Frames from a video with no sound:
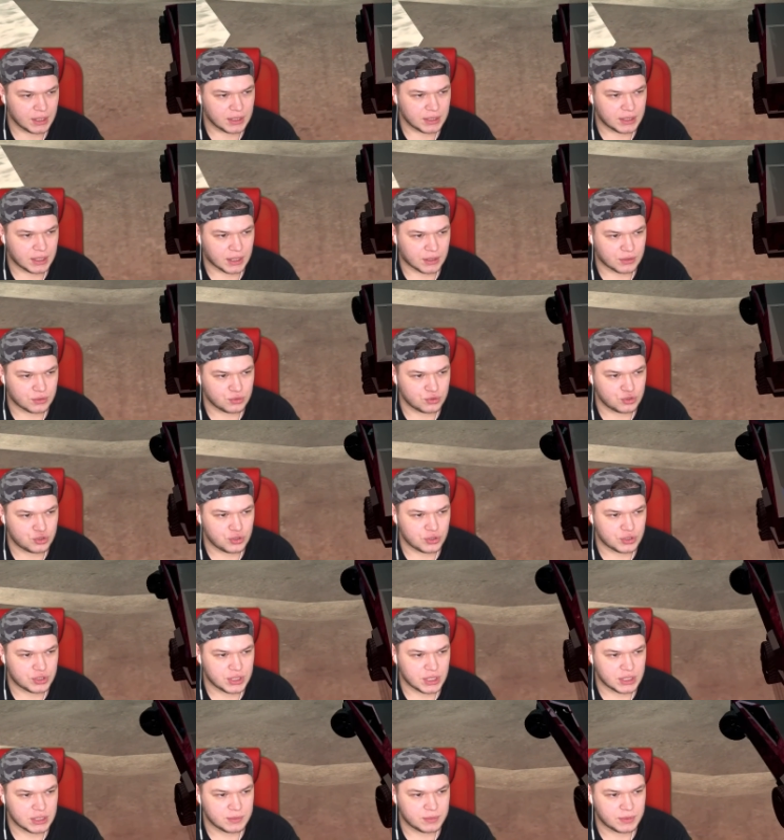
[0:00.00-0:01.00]
Так, ну что,
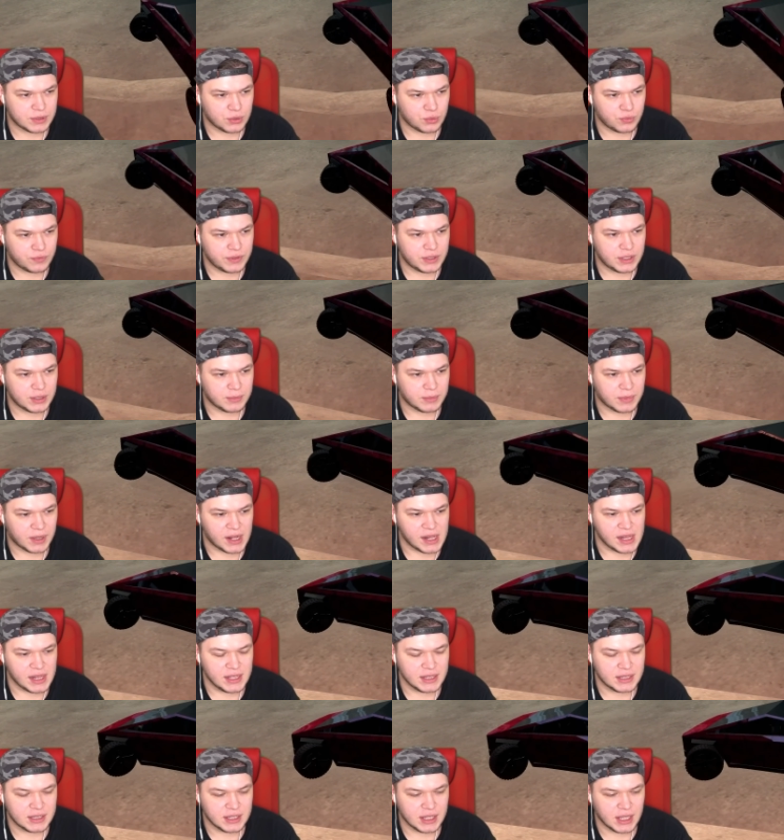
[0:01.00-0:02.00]
сейчас мы увидим
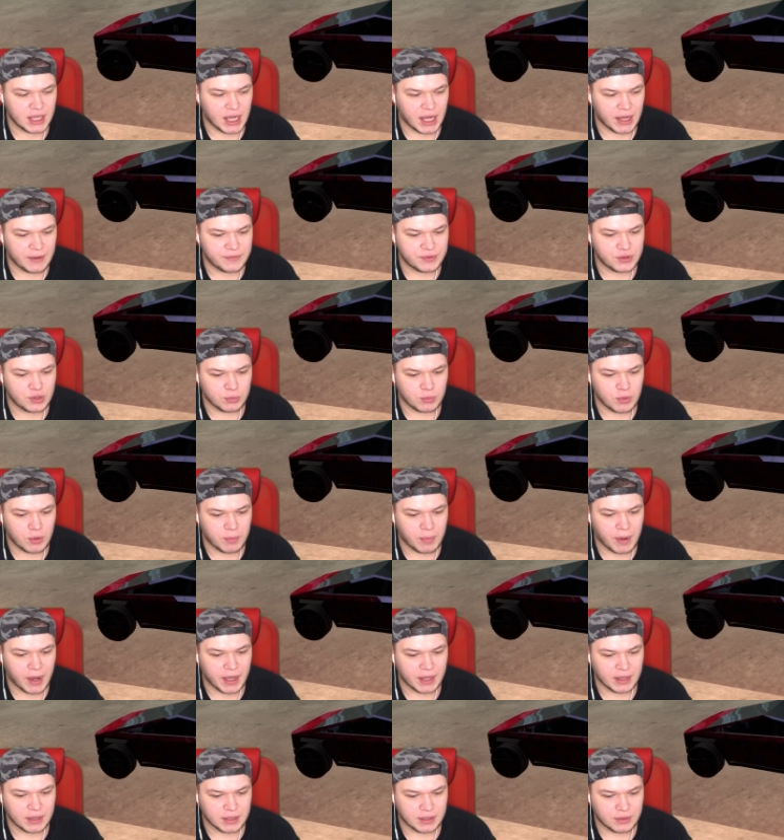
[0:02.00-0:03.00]
элитные
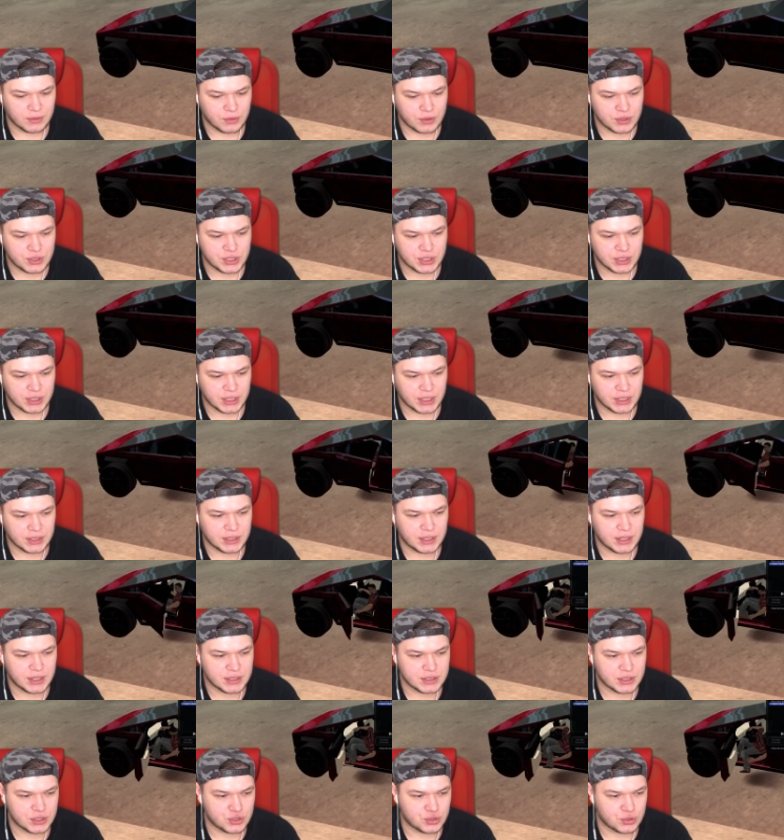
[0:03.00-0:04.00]
автомобайлы. Очень
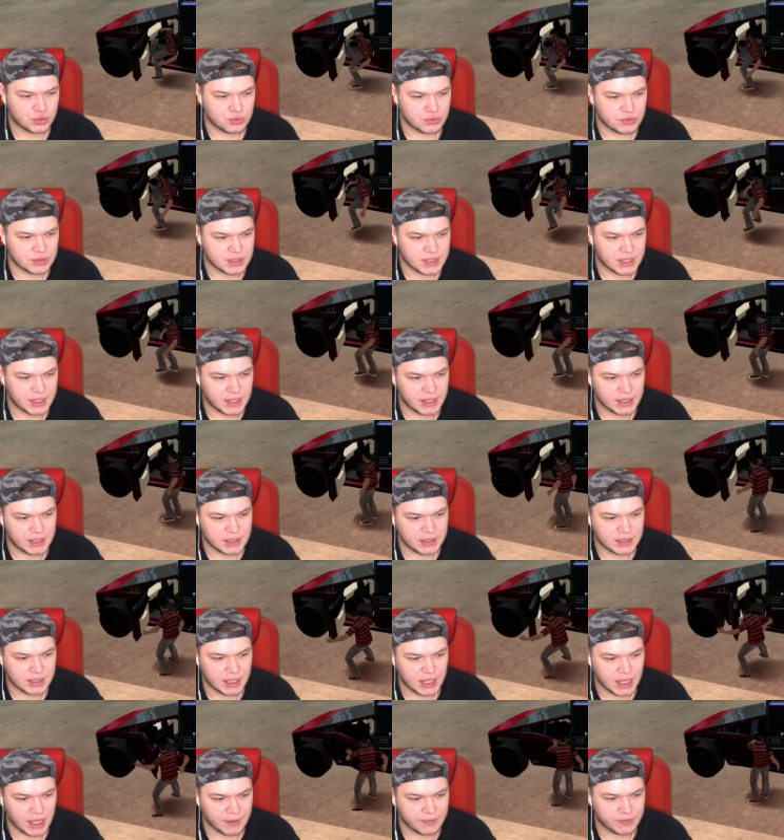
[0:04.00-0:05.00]
интересно, что тут за
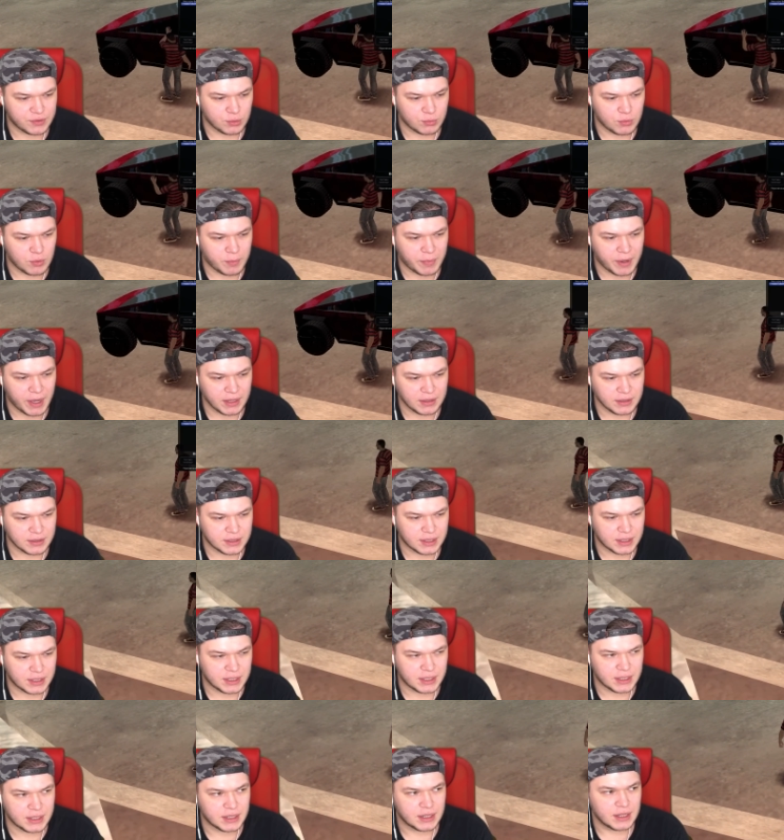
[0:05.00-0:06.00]
элитные автомобайлы
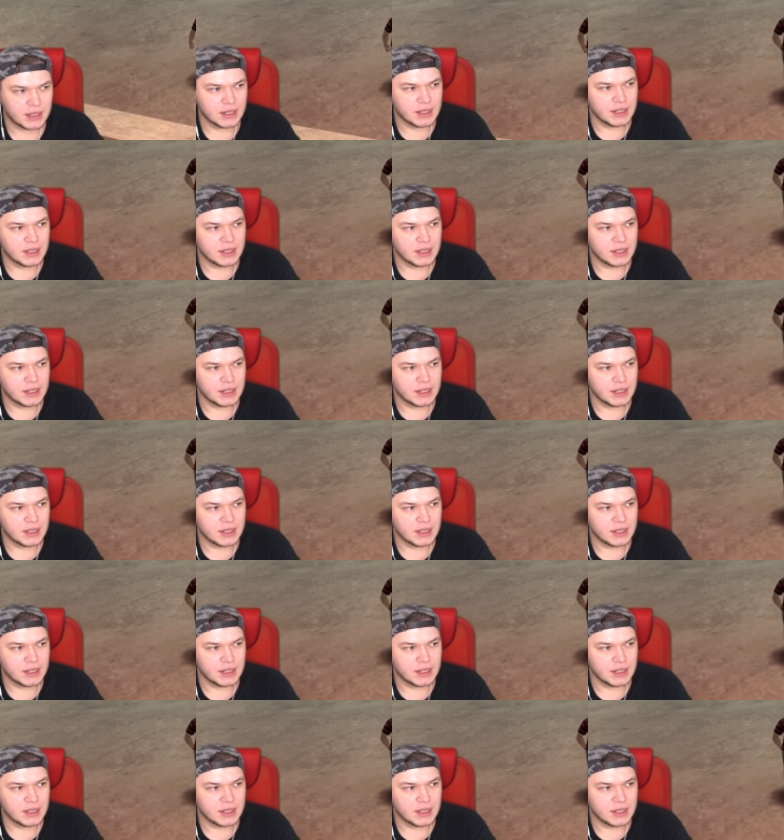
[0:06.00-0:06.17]
такие.